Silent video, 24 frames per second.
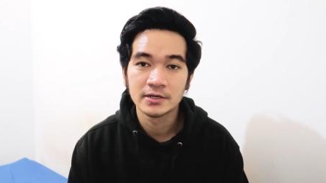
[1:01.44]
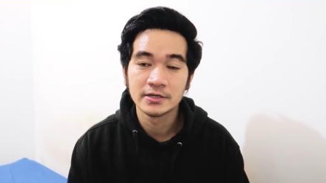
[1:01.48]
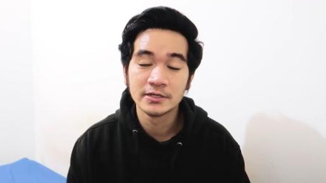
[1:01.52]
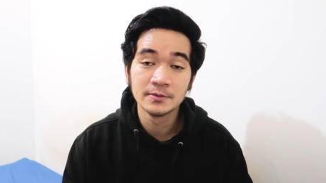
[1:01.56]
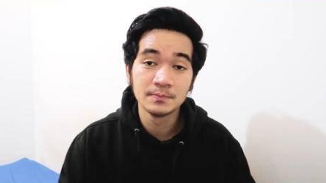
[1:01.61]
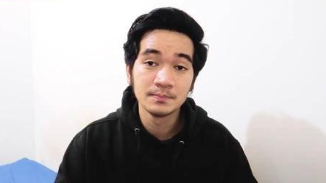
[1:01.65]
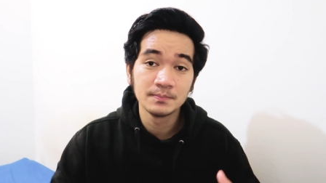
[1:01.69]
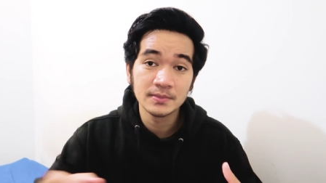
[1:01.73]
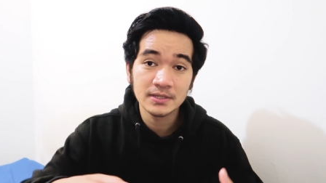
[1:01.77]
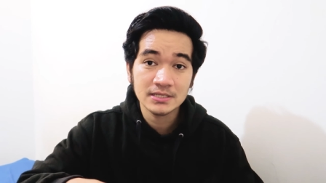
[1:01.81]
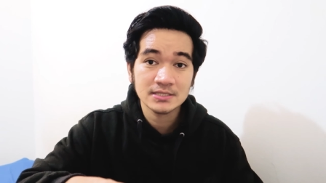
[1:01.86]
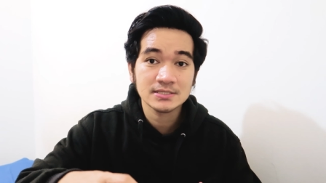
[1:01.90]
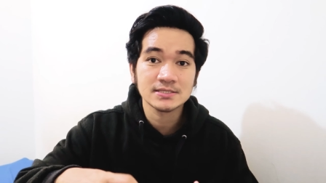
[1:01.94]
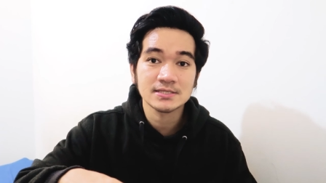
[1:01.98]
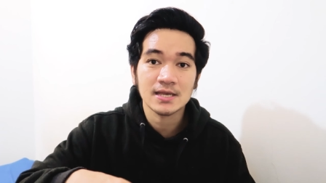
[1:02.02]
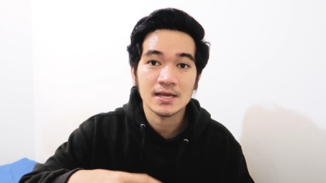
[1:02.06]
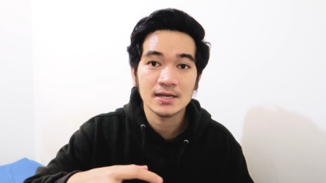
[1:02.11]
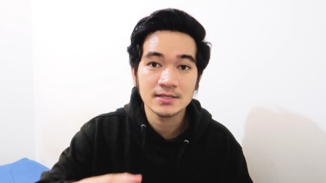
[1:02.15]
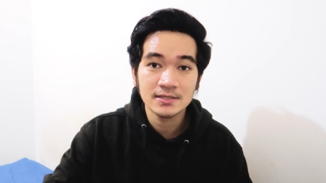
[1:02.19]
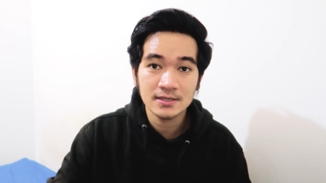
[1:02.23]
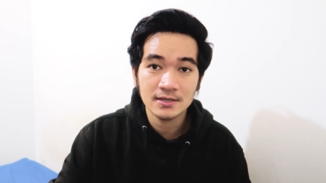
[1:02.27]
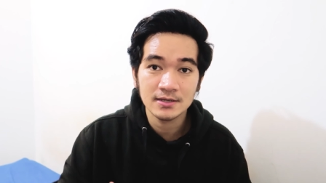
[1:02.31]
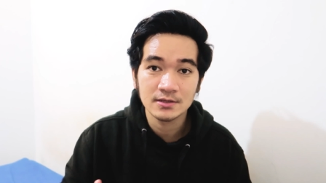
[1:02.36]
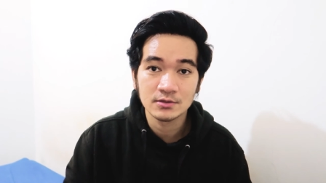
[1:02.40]
di mix
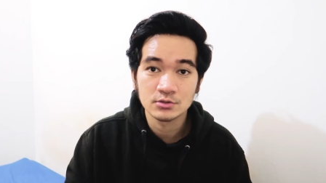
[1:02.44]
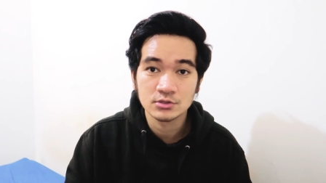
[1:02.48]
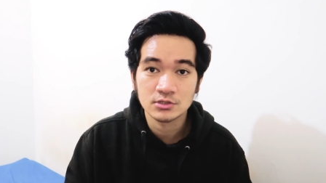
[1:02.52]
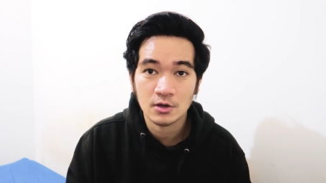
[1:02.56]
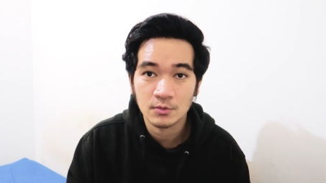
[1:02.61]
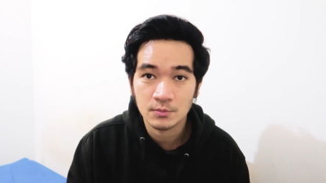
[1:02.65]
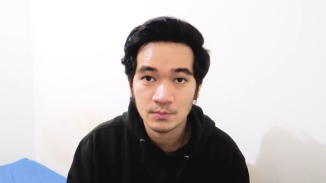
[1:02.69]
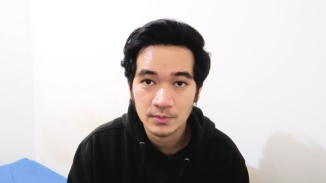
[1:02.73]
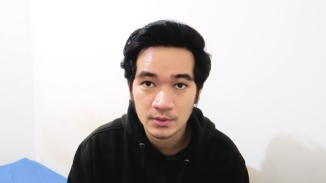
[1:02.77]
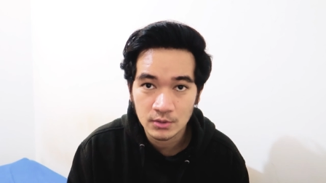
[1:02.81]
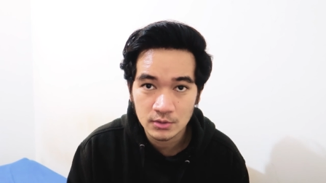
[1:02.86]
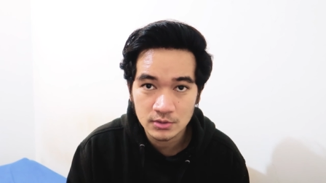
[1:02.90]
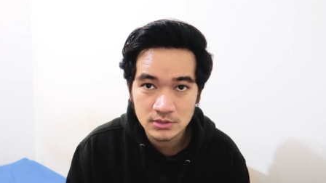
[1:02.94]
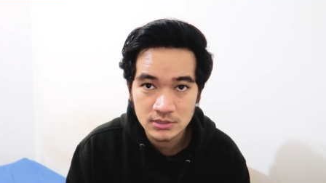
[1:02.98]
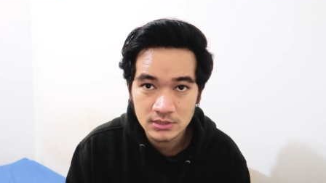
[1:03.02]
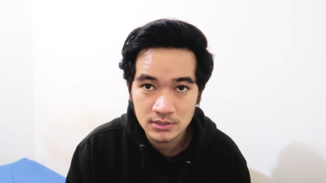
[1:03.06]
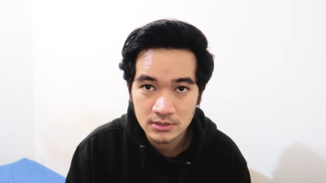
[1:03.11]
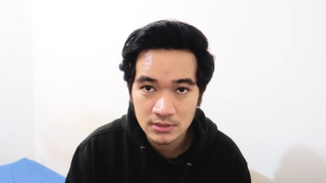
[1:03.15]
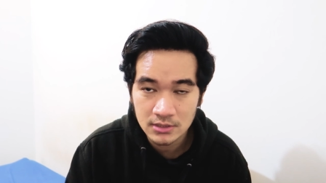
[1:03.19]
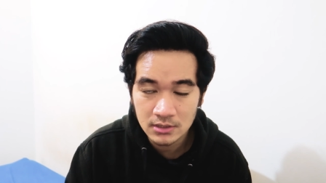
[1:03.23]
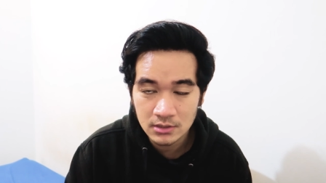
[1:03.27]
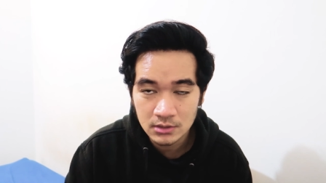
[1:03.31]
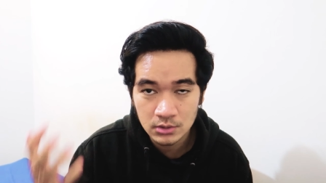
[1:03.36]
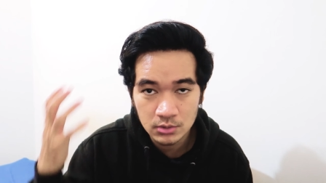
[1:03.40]
aja gitu sama
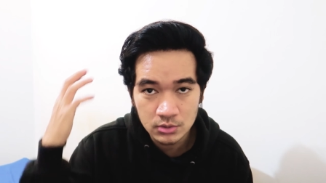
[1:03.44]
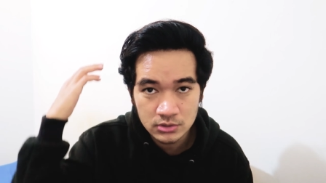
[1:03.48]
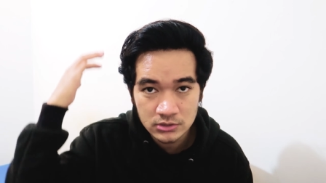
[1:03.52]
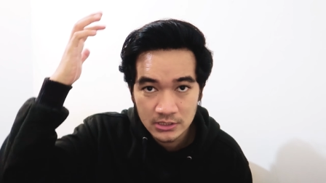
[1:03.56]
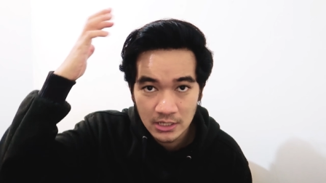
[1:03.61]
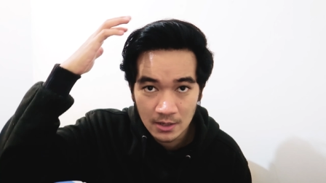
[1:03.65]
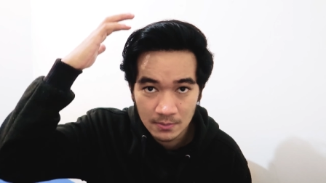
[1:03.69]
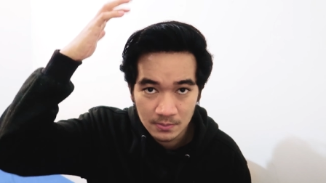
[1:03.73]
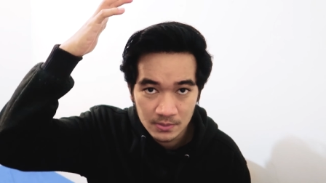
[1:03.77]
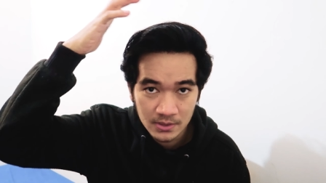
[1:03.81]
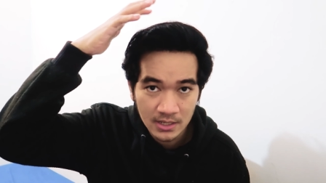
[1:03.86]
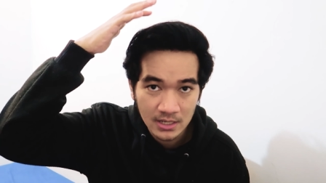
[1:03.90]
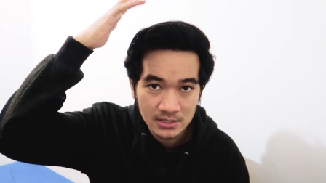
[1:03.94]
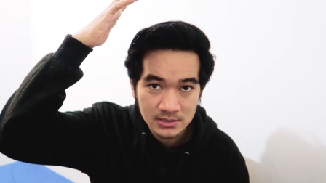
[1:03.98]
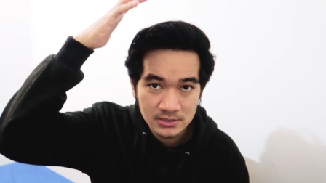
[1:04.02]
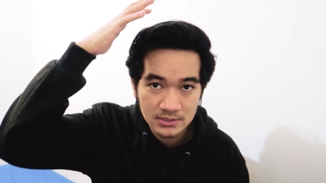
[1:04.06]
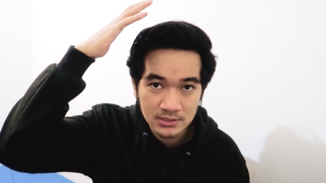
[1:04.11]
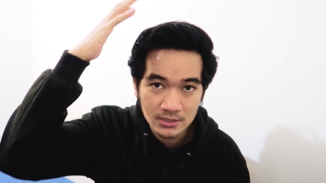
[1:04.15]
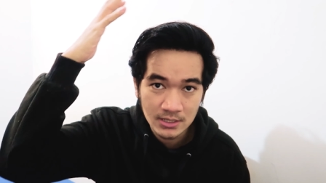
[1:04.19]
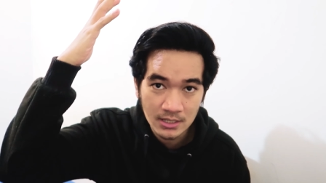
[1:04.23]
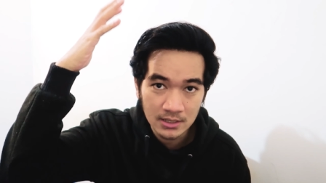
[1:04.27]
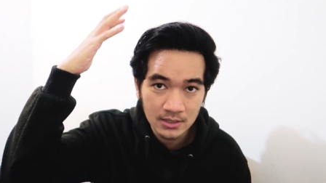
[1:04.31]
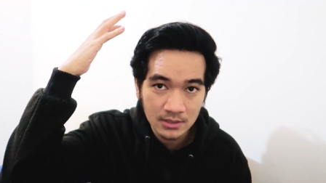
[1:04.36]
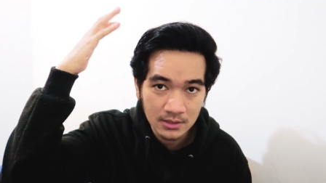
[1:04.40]
minoxidil terus
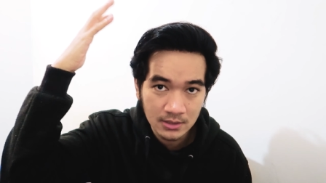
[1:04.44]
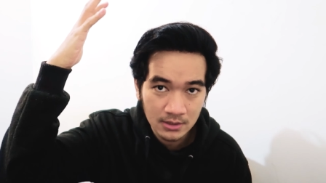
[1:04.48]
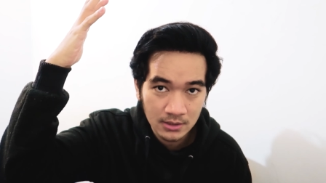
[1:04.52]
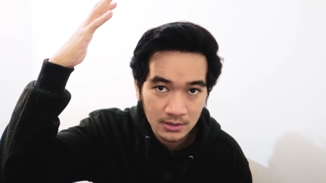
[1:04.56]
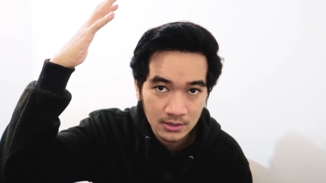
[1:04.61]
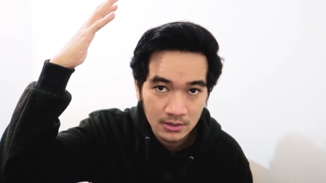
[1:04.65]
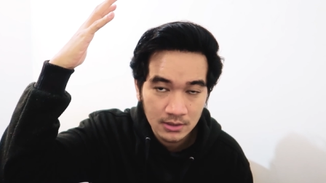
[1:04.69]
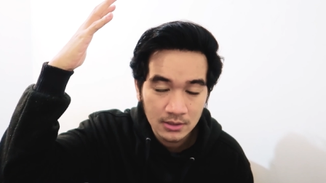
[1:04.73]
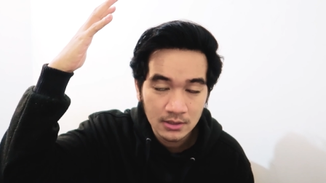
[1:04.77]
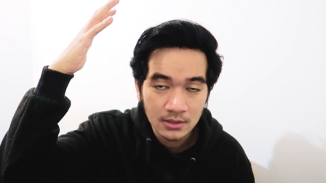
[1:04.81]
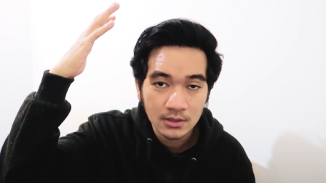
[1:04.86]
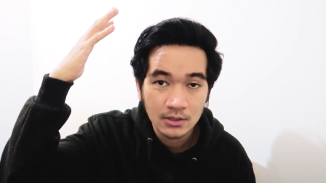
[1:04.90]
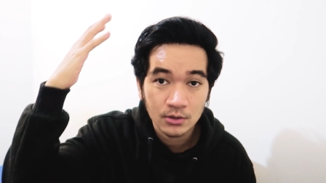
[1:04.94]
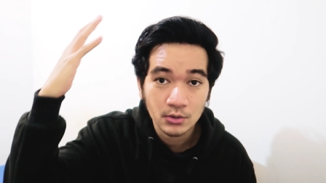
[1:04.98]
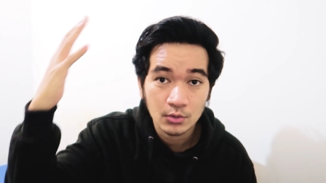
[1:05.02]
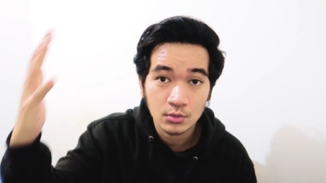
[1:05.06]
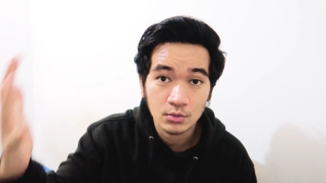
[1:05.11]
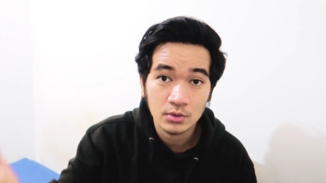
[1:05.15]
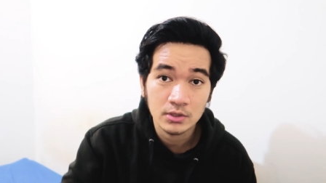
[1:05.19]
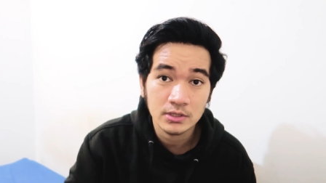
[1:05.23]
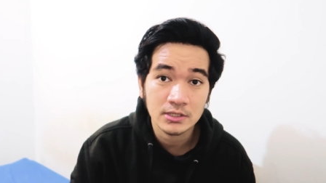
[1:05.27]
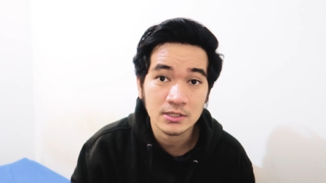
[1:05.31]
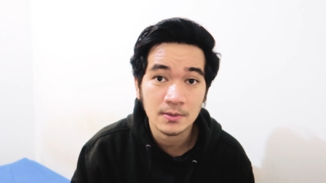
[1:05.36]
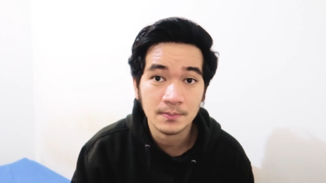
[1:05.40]
diaplikasikan ke
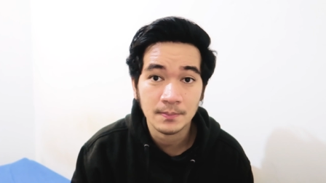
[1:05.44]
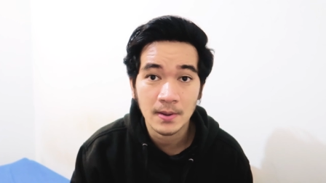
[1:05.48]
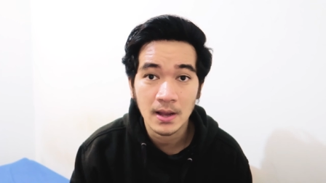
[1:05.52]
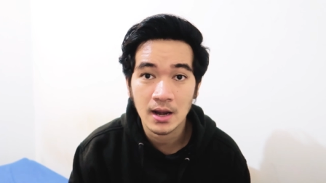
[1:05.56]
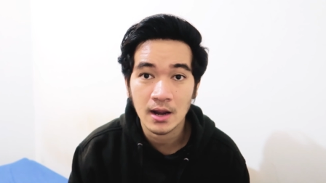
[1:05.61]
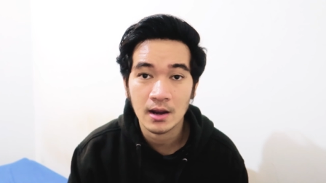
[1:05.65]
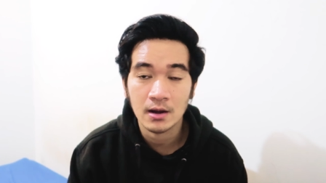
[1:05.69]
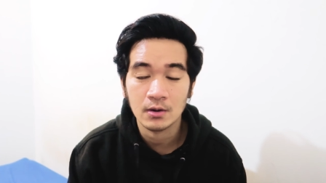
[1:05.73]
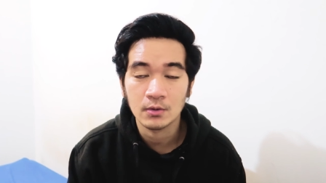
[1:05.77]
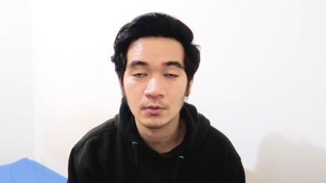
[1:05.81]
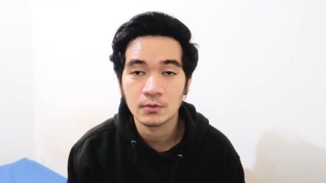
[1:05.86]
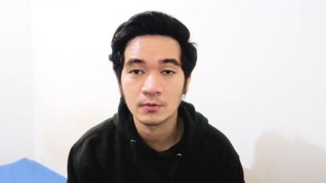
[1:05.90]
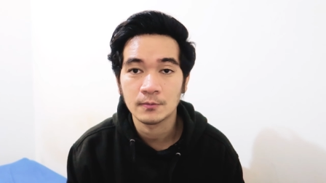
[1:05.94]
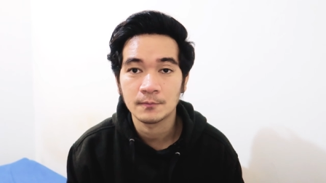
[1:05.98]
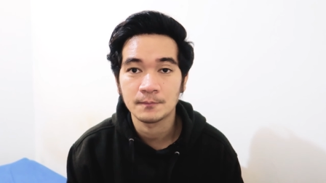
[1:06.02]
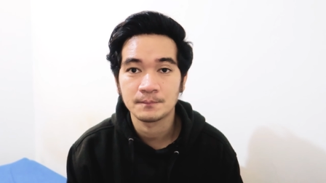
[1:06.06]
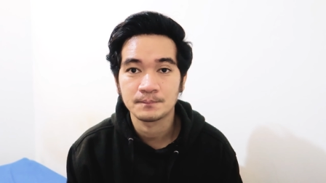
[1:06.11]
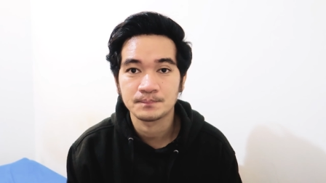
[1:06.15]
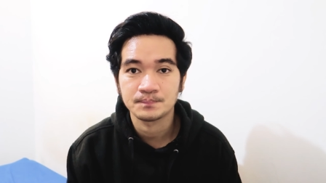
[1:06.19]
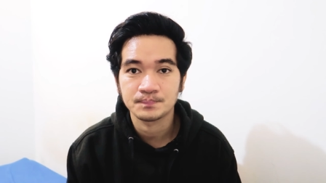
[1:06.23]
kulit kepala lo.